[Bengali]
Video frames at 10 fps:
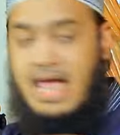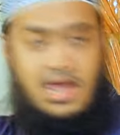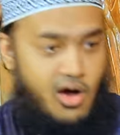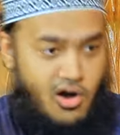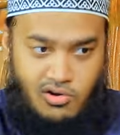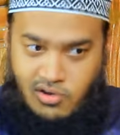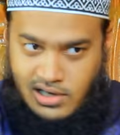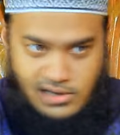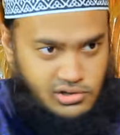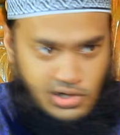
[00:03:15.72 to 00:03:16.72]
এই
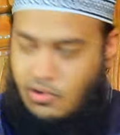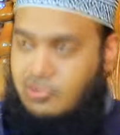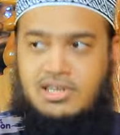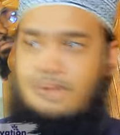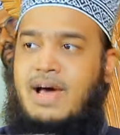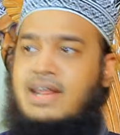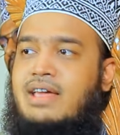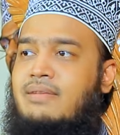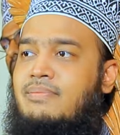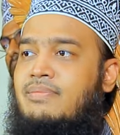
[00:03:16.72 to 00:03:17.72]
অঙ্কটা যদি করতে পারি
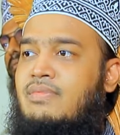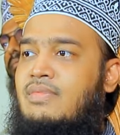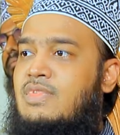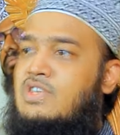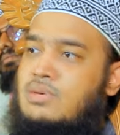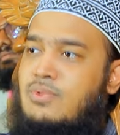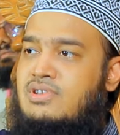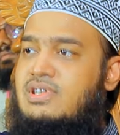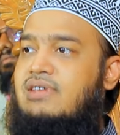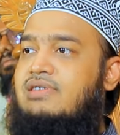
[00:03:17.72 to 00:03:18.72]
জীবন
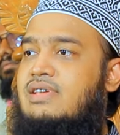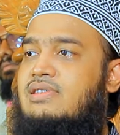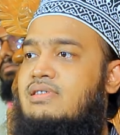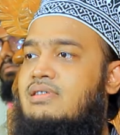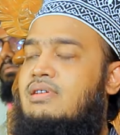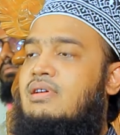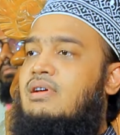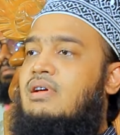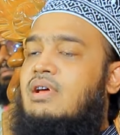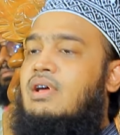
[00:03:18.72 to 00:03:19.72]
সাকসেস
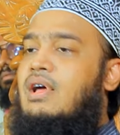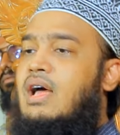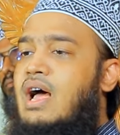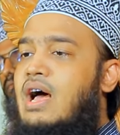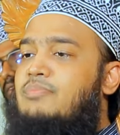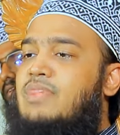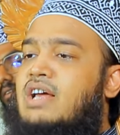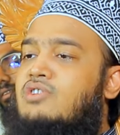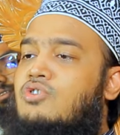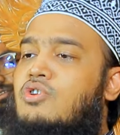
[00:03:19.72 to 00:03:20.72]

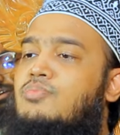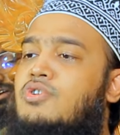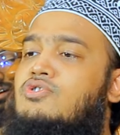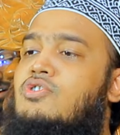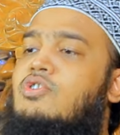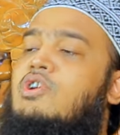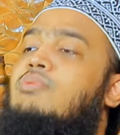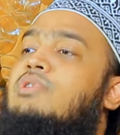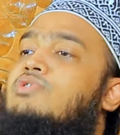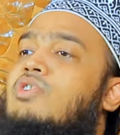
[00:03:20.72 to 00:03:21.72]
আপনাকে যখন প্রশ্ন করা
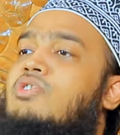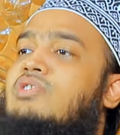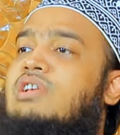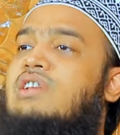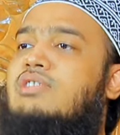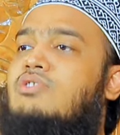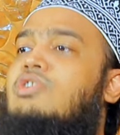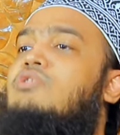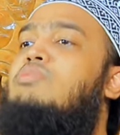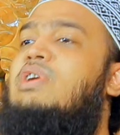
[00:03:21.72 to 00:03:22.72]
হবে ছয় ঘন্টা সাত
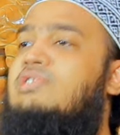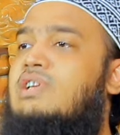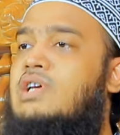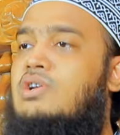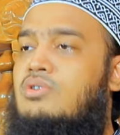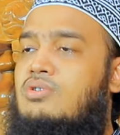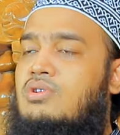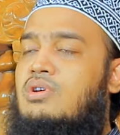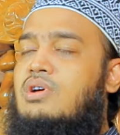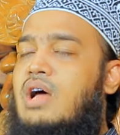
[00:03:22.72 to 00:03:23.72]
ঘন্টা ঘুমাচ্ছেন কেন
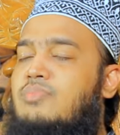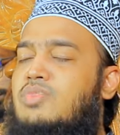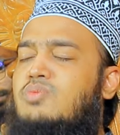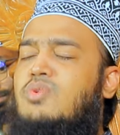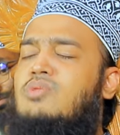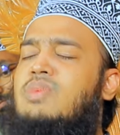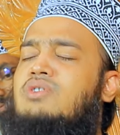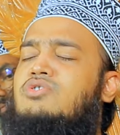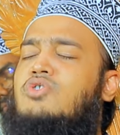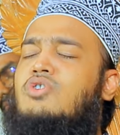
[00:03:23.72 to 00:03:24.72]
আপনি
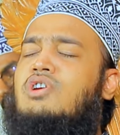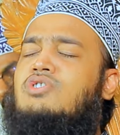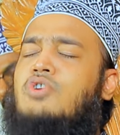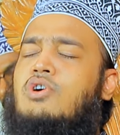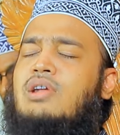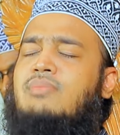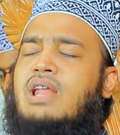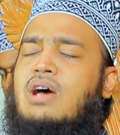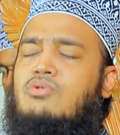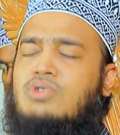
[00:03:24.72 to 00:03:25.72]
বলবেন
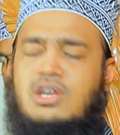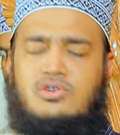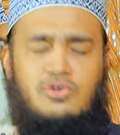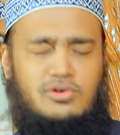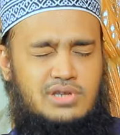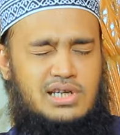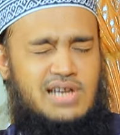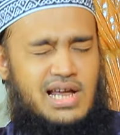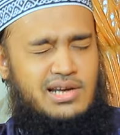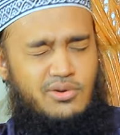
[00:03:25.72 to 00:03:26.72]
সকালবেলা উঠে
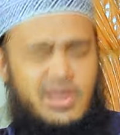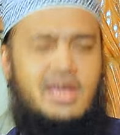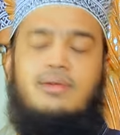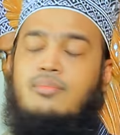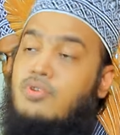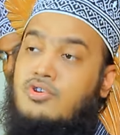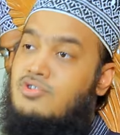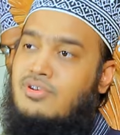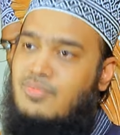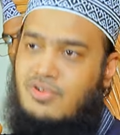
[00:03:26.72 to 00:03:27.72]
শক্তিশালী হয়ে
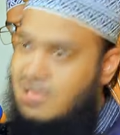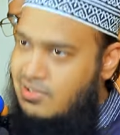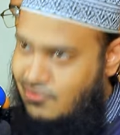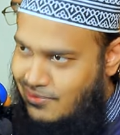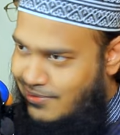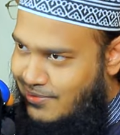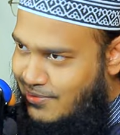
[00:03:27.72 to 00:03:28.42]
পরিশ্রম করার জন্য